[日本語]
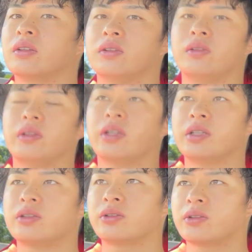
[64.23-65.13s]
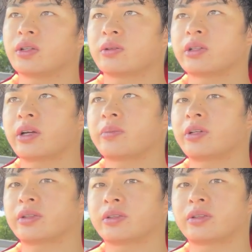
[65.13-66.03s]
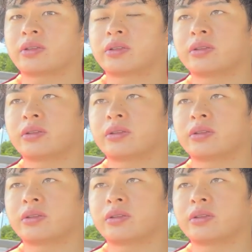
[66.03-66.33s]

運転中でございます